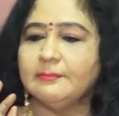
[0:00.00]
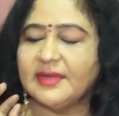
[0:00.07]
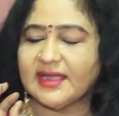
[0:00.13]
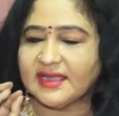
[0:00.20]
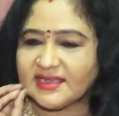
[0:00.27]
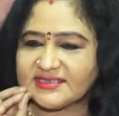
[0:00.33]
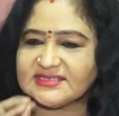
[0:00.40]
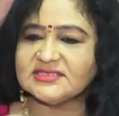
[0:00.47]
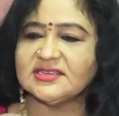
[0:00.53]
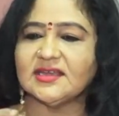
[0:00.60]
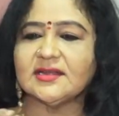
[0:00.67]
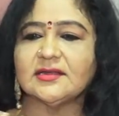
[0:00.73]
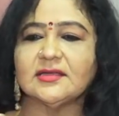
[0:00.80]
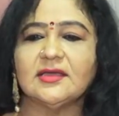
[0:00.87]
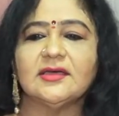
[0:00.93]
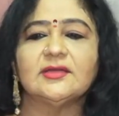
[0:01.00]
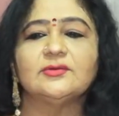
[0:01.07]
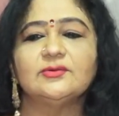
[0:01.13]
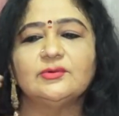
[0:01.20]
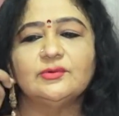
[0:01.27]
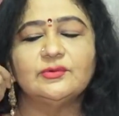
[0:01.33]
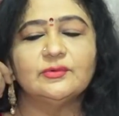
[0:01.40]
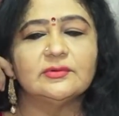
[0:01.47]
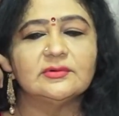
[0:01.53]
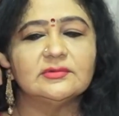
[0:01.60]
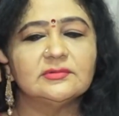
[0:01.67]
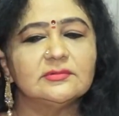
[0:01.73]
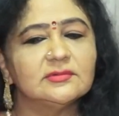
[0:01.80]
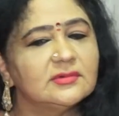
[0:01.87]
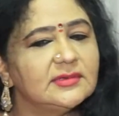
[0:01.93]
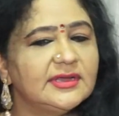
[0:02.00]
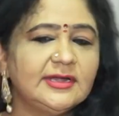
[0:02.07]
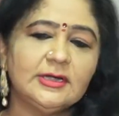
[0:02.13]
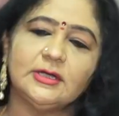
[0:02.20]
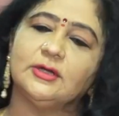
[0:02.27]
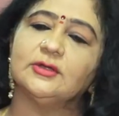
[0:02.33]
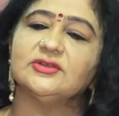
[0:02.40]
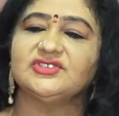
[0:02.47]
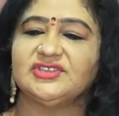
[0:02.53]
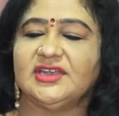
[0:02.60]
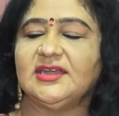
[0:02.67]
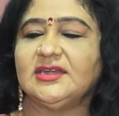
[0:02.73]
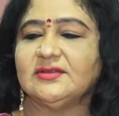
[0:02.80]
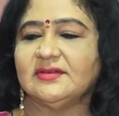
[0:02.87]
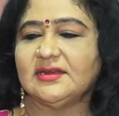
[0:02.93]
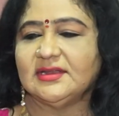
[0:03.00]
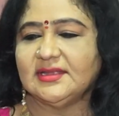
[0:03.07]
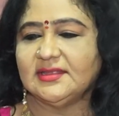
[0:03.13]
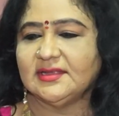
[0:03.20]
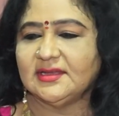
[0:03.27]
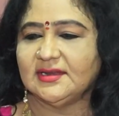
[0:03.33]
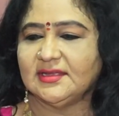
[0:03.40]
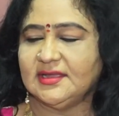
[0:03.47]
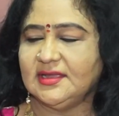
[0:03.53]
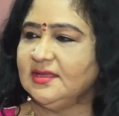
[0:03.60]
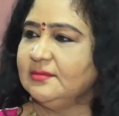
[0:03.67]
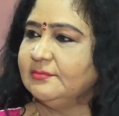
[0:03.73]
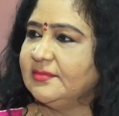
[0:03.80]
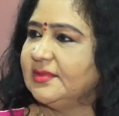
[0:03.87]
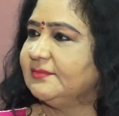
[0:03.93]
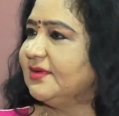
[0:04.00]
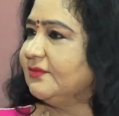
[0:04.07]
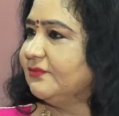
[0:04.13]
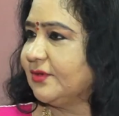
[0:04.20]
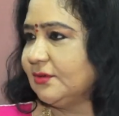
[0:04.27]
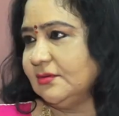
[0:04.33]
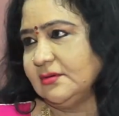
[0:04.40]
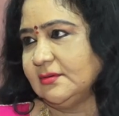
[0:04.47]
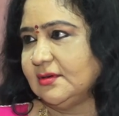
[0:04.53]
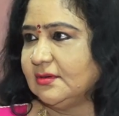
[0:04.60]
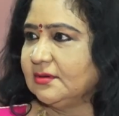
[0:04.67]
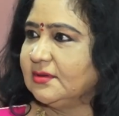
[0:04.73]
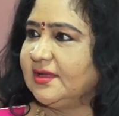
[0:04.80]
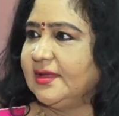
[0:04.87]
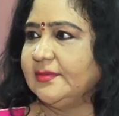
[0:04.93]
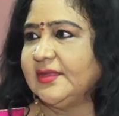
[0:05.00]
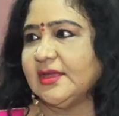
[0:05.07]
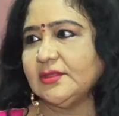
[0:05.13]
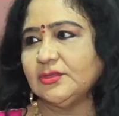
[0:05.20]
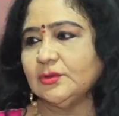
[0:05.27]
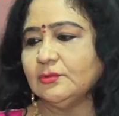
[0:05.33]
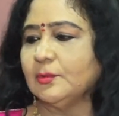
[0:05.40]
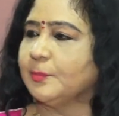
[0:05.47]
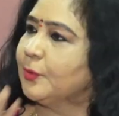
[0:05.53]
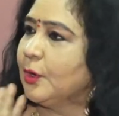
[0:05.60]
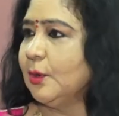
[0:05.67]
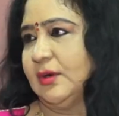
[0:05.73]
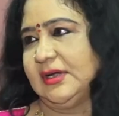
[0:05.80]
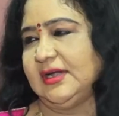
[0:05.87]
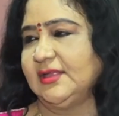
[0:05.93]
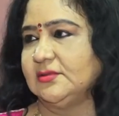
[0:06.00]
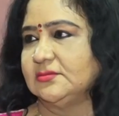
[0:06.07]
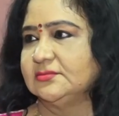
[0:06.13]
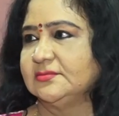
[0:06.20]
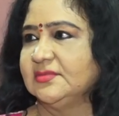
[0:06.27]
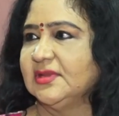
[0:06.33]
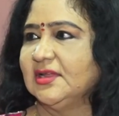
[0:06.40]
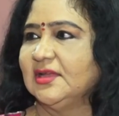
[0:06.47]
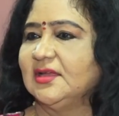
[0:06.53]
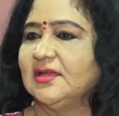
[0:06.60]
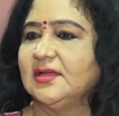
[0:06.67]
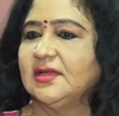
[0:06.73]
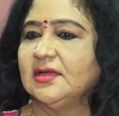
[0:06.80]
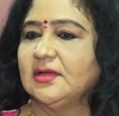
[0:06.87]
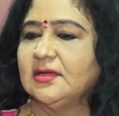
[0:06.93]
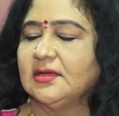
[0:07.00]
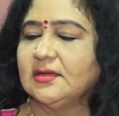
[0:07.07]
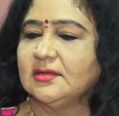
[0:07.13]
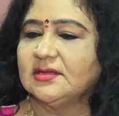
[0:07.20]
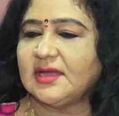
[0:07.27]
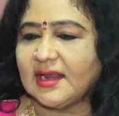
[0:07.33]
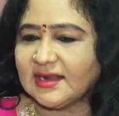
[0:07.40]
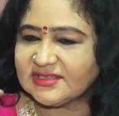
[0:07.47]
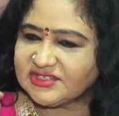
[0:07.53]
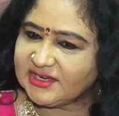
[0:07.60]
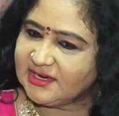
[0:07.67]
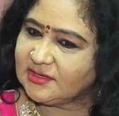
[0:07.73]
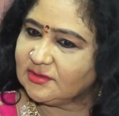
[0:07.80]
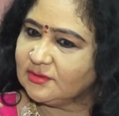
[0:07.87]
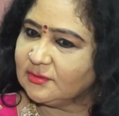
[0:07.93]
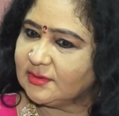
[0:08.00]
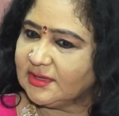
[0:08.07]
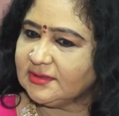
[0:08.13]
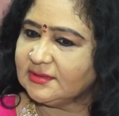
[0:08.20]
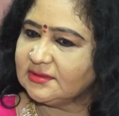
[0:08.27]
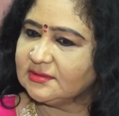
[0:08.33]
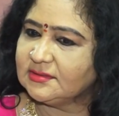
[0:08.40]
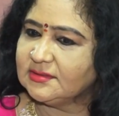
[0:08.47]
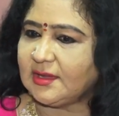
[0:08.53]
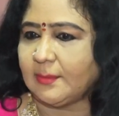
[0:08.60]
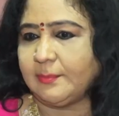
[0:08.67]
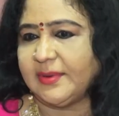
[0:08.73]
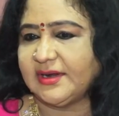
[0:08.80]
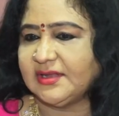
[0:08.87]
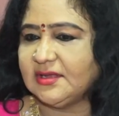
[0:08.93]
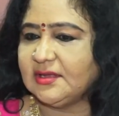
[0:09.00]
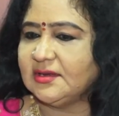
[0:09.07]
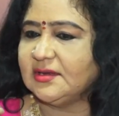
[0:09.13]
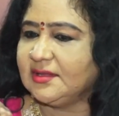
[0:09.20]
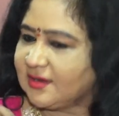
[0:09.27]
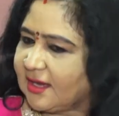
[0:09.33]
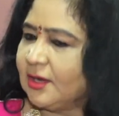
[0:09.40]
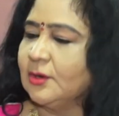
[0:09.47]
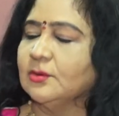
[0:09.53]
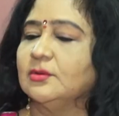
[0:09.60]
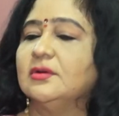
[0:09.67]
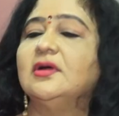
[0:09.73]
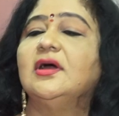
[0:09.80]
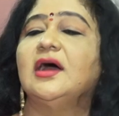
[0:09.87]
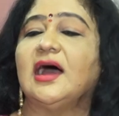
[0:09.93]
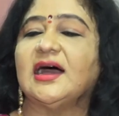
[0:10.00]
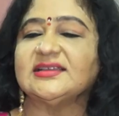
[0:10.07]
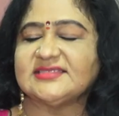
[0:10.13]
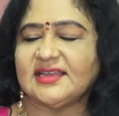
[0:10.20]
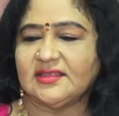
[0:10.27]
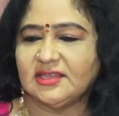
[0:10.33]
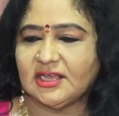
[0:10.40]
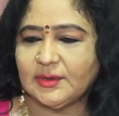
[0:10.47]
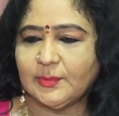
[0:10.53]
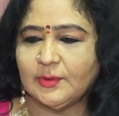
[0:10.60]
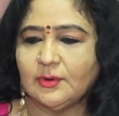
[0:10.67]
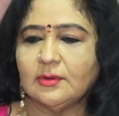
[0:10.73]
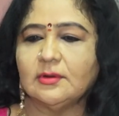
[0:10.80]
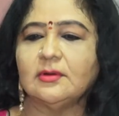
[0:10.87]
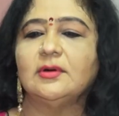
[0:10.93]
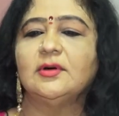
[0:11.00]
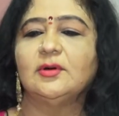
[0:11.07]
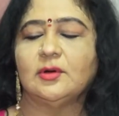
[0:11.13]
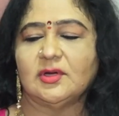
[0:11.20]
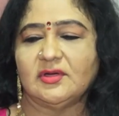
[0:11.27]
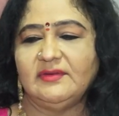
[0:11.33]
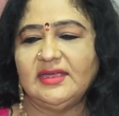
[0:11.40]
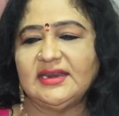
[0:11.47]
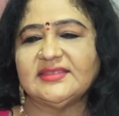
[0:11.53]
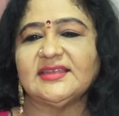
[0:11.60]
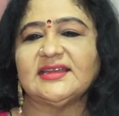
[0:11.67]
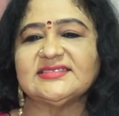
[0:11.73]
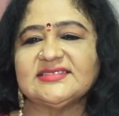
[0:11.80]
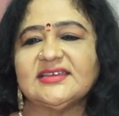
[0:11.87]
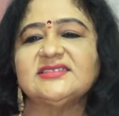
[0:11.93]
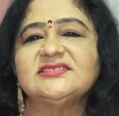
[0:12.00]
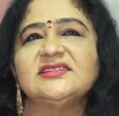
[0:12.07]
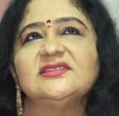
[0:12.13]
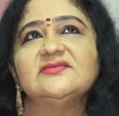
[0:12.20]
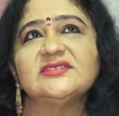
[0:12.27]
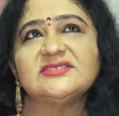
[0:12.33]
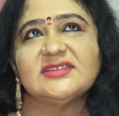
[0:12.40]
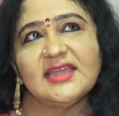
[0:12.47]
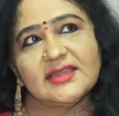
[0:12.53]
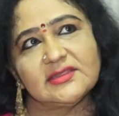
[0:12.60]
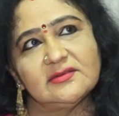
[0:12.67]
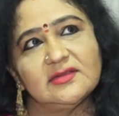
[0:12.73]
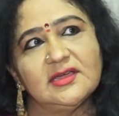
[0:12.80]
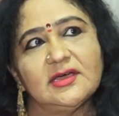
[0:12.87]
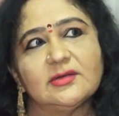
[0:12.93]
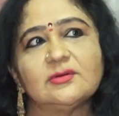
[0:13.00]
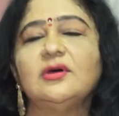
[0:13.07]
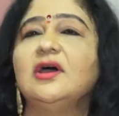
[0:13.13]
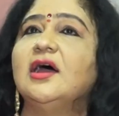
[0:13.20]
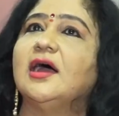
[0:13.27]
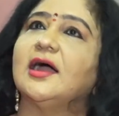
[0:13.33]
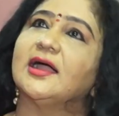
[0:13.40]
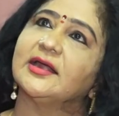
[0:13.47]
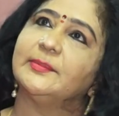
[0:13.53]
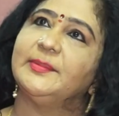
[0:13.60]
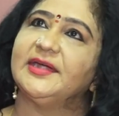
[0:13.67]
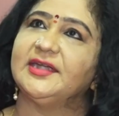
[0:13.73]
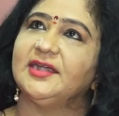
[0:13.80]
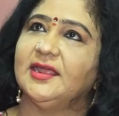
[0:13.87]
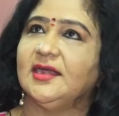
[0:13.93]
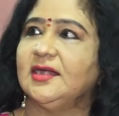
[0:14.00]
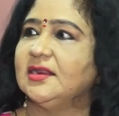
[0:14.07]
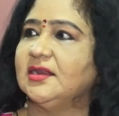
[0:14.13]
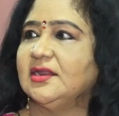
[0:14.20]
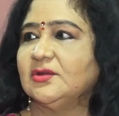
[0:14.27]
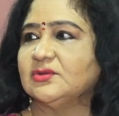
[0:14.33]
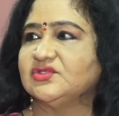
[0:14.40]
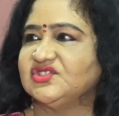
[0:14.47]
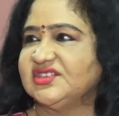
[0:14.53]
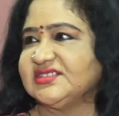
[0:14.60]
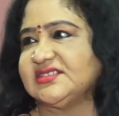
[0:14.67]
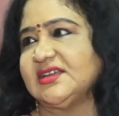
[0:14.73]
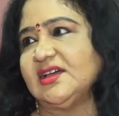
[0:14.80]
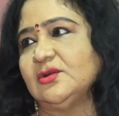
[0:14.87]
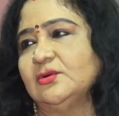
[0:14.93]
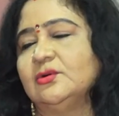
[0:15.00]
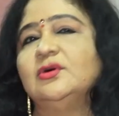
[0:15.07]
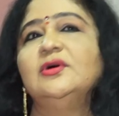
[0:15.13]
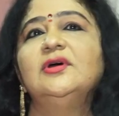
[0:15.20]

మెగాస్టార్ గారు ఇంట్లో చేయటం అనేదానికి మేము ఎవ్వరం దాంతో ఒప్పుకోవట్లేదు అలా చేయటం కూడా తప్పని నేను అన్ను ఆ సందర్భంలో ఒకవేళ తలసాని శ్రీనివాస్ యాదవ్ గారు అక్కడ పెట్టేయండి నేను వచ్చేస్తాను